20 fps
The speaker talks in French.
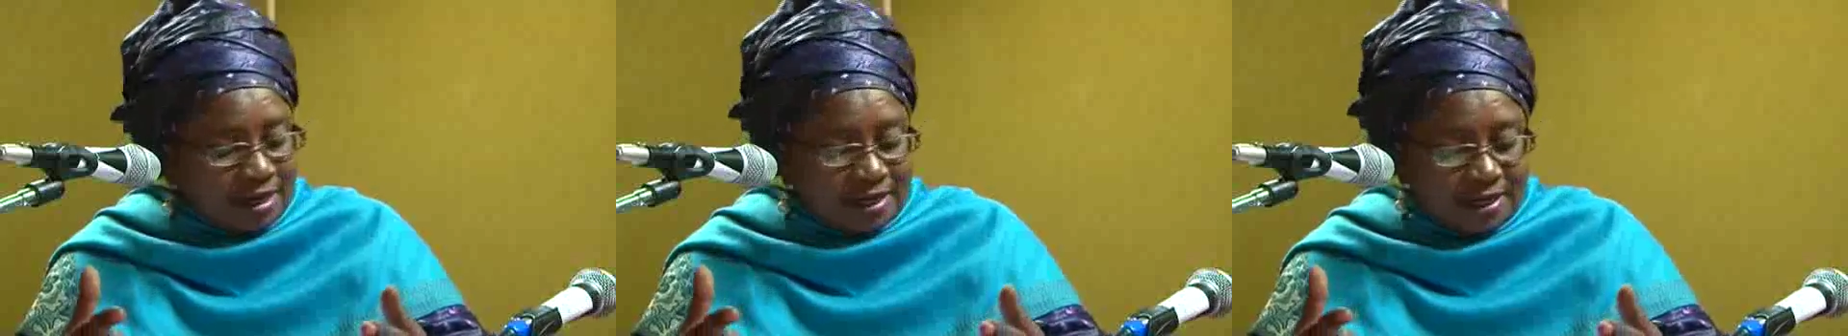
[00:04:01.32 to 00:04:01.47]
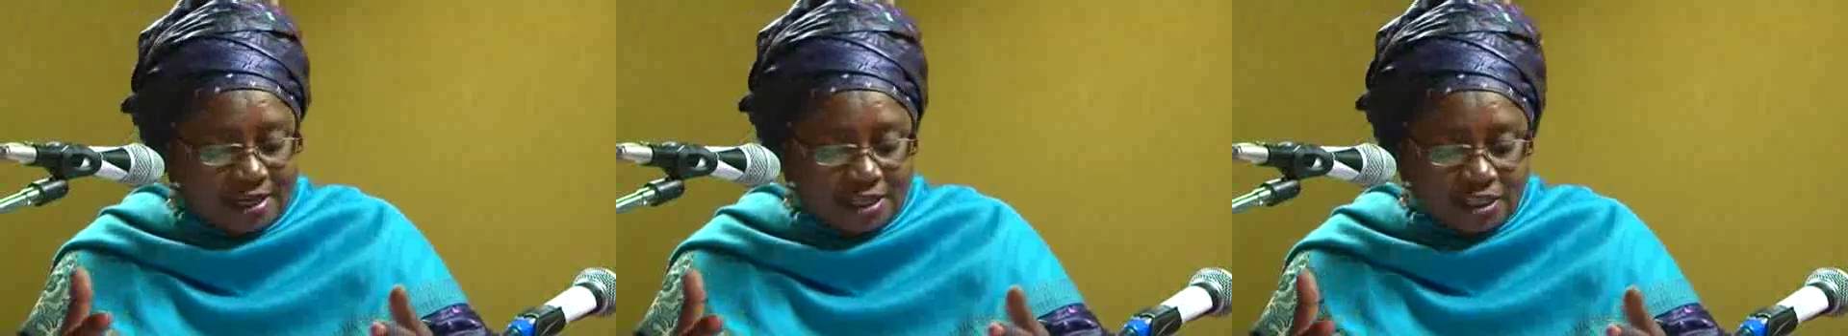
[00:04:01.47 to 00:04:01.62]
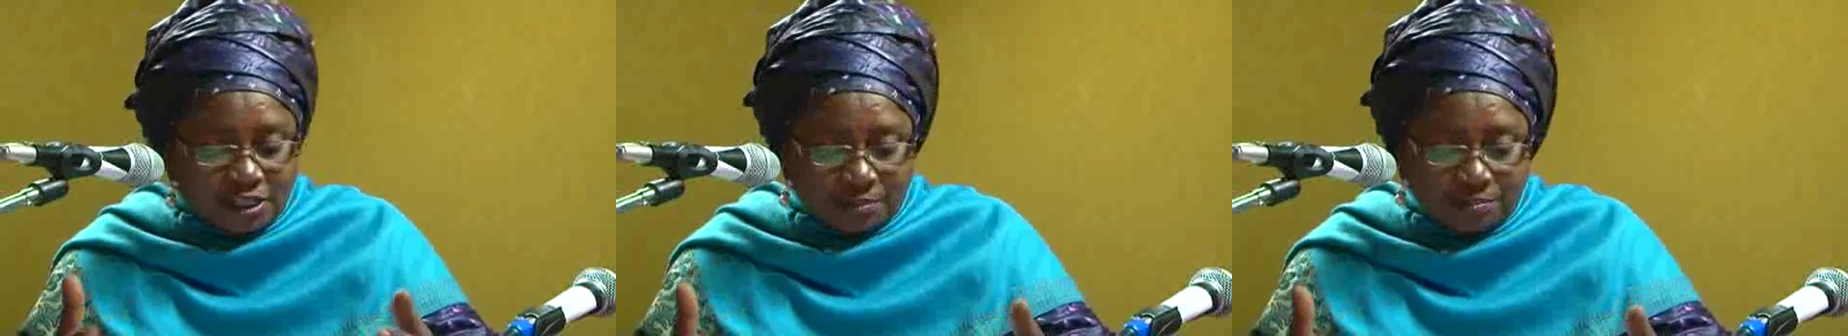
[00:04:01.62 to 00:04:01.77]

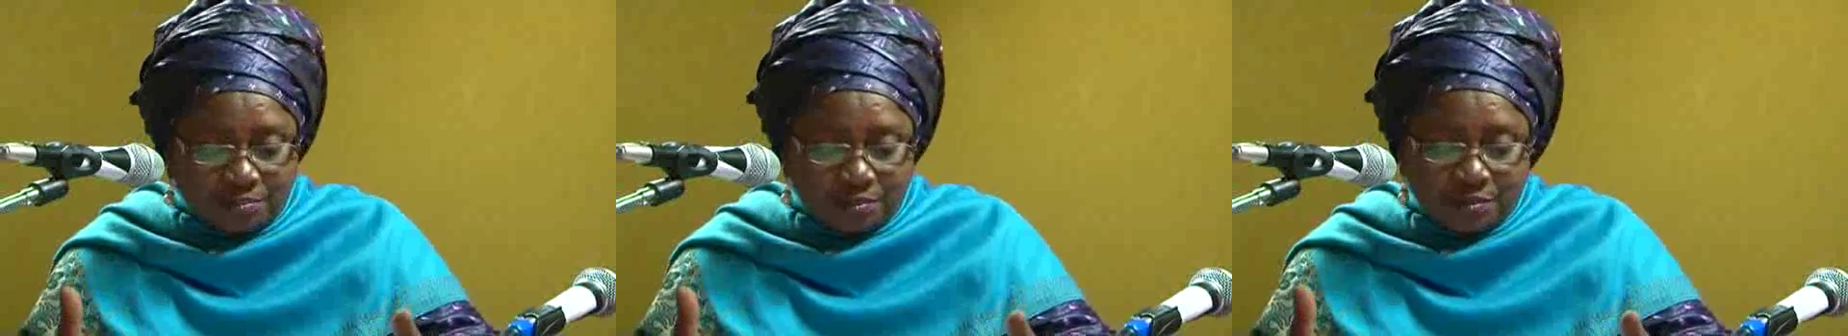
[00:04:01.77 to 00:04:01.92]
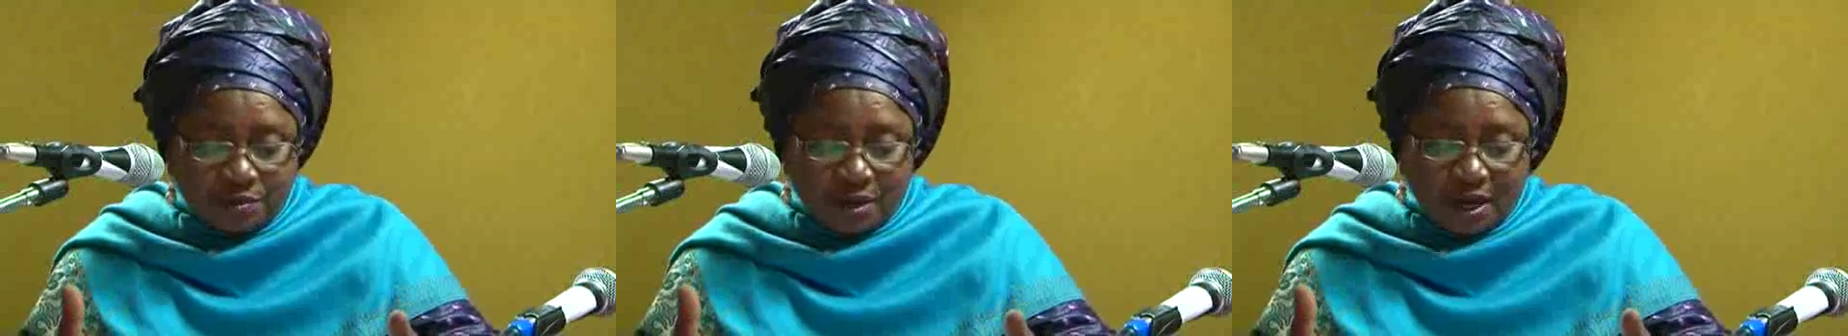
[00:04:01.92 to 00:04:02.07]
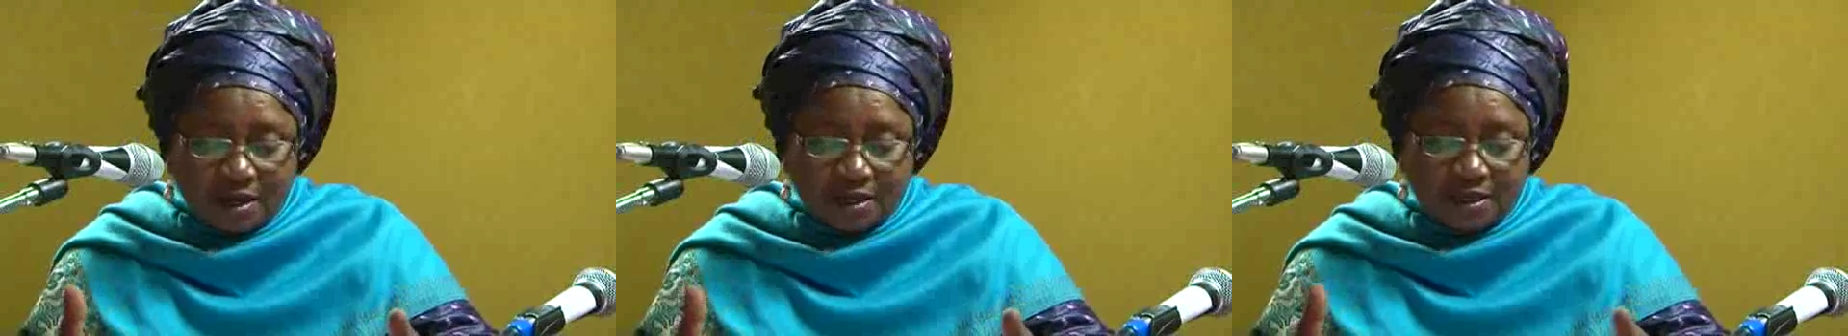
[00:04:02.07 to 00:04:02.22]
En, les
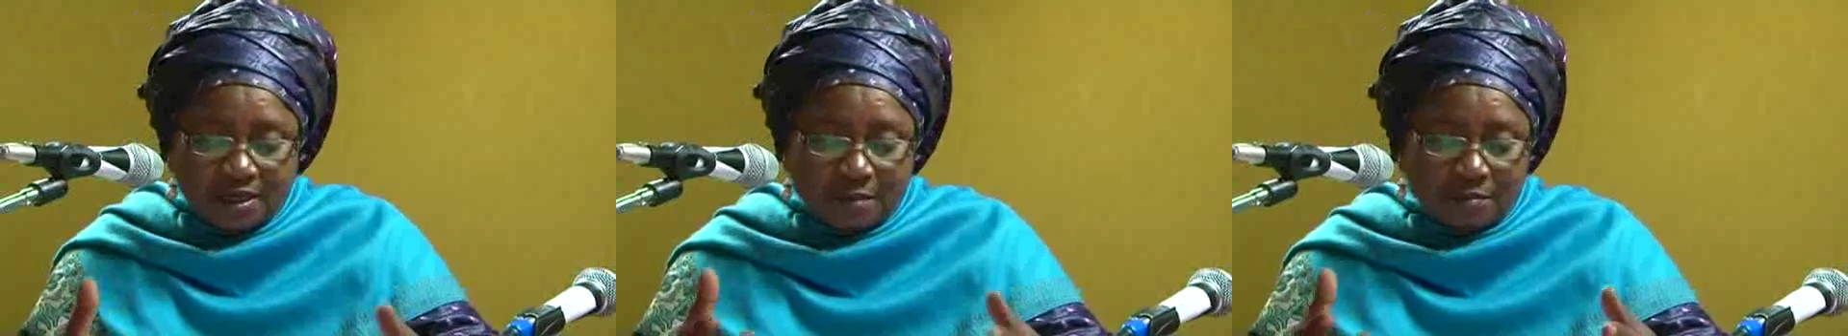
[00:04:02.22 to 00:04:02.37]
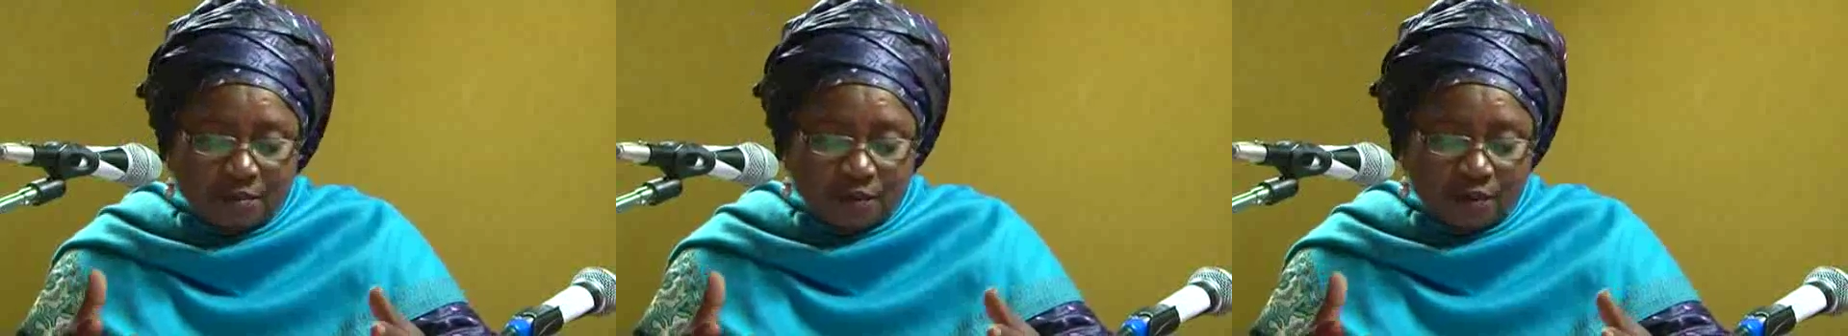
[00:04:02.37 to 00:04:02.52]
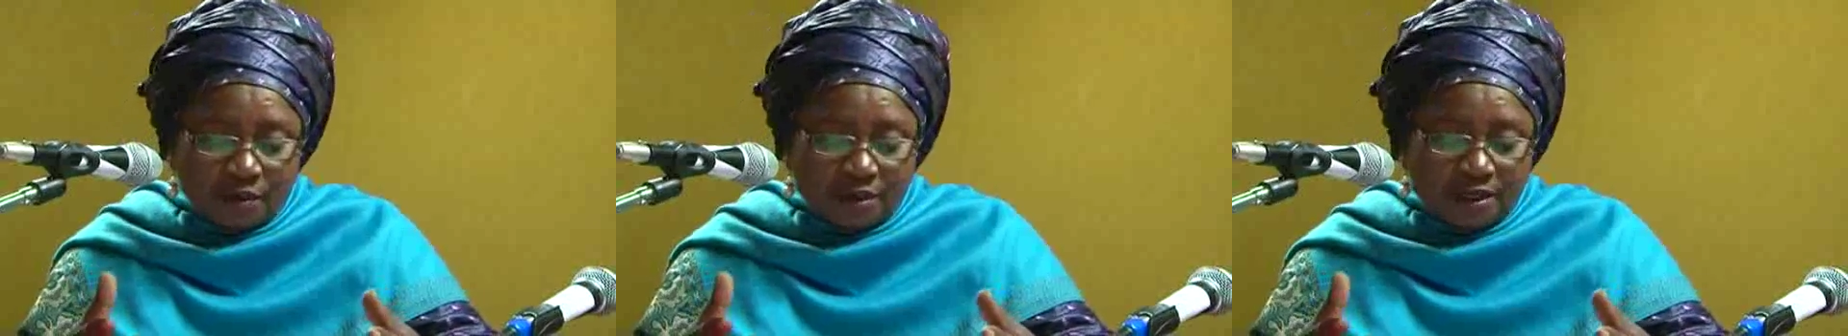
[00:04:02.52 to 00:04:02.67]
appuyant
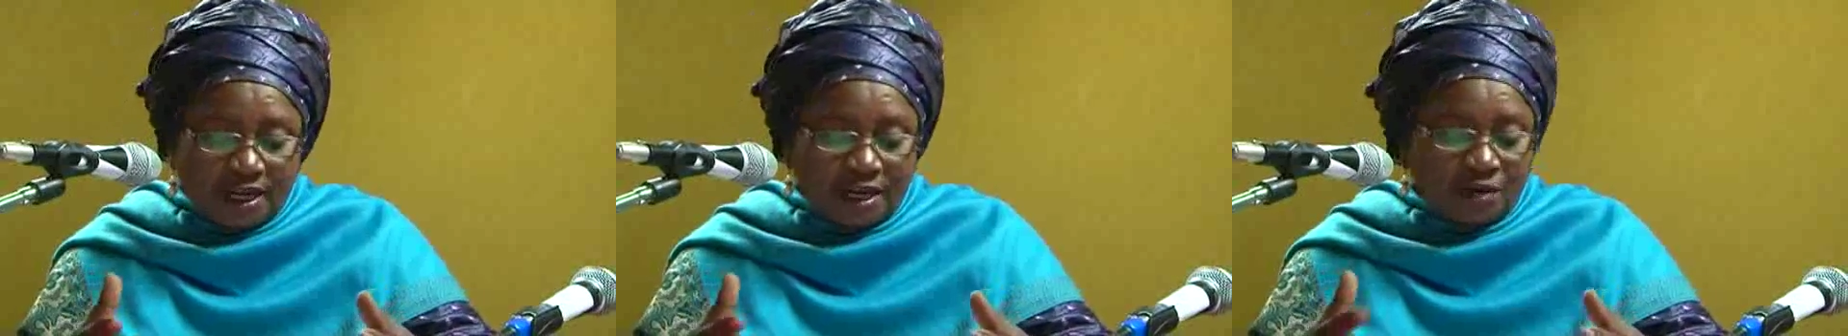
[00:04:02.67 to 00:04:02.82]
d'abord